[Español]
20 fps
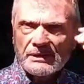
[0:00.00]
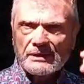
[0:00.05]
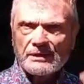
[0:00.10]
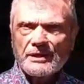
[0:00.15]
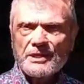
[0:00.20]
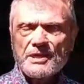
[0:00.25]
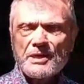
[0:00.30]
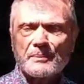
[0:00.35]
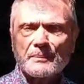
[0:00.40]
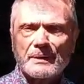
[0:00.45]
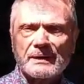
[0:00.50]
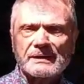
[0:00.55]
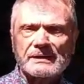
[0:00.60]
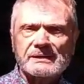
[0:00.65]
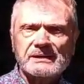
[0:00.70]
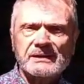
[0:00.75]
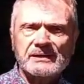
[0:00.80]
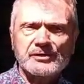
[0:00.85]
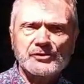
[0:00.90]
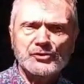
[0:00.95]
Le
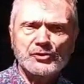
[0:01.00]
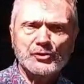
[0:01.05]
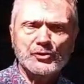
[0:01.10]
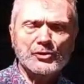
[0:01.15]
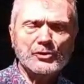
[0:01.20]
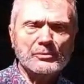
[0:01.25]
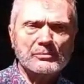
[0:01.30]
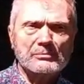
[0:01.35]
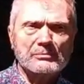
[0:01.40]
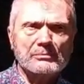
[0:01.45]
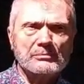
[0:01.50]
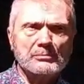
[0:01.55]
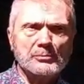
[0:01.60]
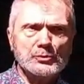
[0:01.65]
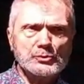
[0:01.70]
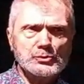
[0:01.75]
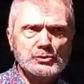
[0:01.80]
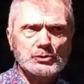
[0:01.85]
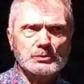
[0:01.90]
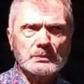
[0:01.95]
llamaría yo
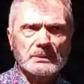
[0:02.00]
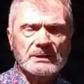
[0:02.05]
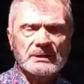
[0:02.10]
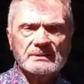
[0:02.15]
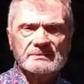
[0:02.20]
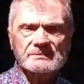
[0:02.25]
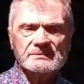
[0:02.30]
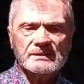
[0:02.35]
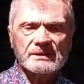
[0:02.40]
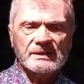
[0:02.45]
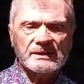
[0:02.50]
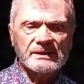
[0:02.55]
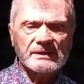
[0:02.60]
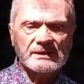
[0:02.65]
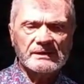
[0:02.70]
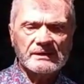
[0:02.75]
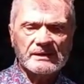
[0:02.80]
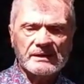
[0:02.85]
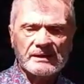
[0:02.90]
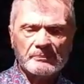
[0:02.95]
mucho más
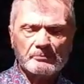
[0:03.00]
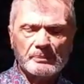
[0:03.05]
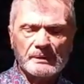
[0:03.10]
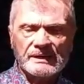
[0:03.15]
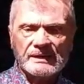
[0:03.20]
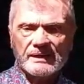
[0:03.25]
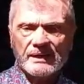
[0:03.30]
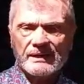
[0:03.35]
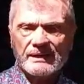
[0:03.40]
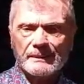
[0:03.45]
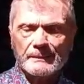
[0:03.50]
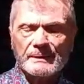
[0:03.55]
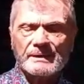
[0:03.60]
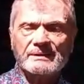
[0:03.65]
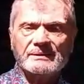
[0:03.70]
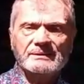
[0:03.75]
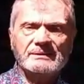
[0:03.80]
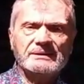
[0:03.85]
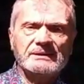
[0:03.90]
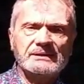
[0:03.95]
eh,
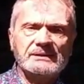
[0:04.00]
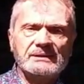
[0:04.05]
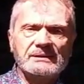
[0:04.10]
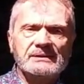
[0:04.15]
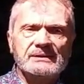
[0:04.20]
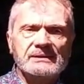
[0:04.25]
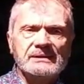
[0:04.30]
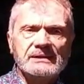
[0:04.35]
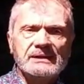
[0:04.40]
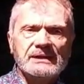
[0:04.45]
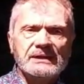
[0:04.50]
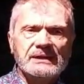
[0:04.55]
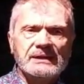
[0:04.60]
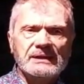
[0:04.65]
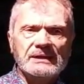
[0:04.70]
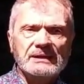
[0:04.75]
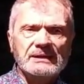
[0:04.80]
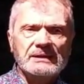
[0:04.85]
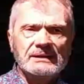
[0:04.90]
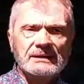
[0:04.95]
aplicadamente
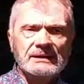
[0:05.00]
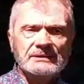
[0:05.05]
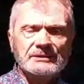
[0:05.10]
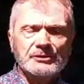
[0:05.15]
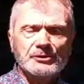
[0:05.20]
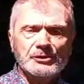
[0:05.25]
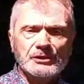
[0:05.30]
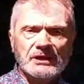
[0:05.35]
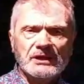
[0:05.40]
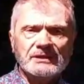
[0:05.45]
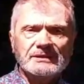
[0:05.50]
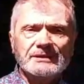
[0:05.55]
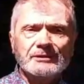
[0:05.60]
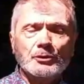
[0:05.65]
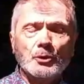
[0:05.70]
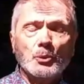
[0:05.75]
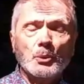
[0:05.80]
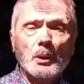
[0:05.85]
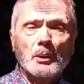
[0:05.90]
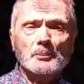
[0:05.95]
la teoría del
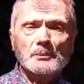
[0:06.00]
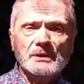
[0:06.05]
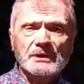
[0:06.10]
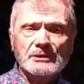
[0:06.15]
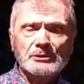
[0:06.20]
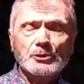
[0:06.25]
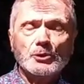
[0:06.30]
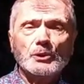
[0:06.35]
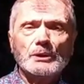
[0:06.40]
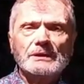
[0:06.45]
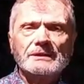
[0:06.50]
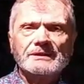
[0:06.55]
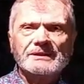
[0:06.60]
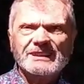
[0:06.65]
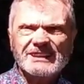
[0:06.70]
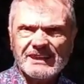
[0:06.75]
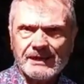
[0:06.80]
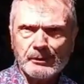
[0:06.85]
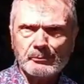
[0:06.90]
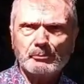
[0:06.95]
desdoblamiento del
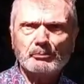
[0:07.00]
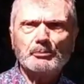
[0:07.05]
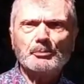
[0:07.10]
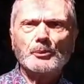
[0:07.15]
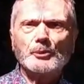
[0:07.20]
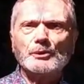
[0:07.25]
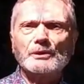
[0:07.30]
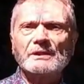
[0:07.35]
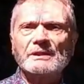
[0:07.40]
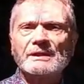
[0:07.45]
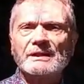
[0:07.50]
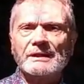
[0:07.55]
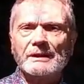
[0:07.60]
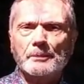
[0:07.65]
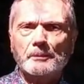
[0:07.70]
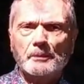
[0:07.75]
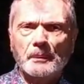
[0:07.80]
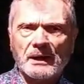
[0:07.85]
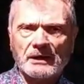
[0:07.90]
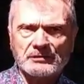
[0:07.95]
tiempo y del
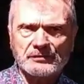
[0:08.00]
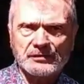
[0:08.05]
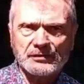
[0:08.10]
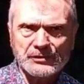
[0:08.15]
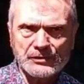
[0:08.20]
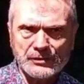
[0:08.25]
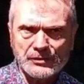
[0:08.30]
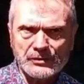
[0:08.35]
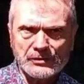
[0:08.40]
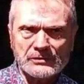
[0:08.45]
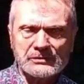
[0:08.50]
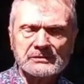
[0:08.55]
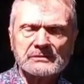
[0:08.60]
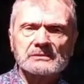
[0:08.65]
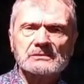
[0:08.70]
espacio